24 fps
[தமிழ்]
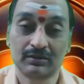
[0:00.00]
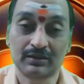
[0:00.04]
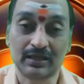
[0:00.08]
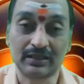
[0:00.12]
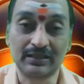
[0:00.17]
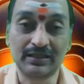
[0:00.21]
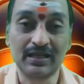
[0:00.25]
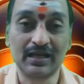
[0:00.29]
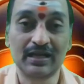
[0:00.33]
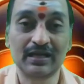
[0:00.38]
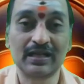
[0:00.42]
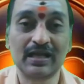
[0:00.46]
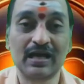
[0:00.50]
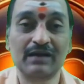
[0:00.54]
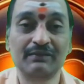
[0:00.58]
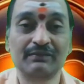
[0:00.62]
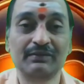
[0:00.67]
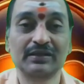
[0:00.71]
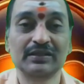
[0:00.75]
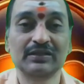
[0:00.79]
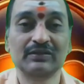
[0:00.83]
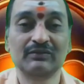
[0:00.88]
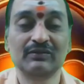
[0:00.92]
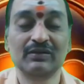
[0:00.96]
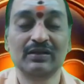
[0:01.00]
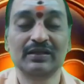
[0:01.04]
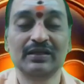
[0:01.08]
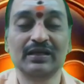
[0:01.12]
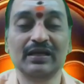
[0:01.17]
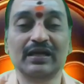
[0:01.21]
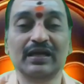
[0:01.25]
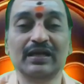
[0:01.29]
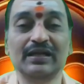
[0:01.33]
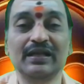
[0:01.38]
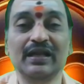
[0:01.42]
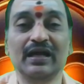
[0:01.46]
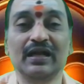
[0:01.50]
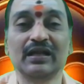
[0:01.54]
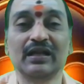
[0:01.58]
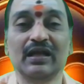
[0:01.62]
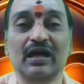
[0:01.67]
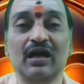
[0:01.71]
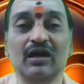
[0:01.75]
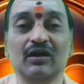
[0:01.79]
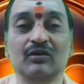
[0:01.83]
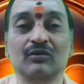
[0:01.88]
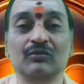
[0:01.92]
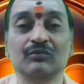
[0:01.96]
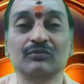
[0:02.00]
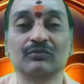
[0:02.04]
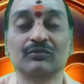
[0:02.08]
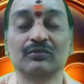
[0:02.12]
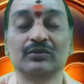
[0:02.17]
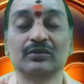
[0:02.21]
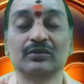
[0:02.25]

கல்யாணம் ஆகாதவங்களுக்கு கல்யாணம் ஆகும்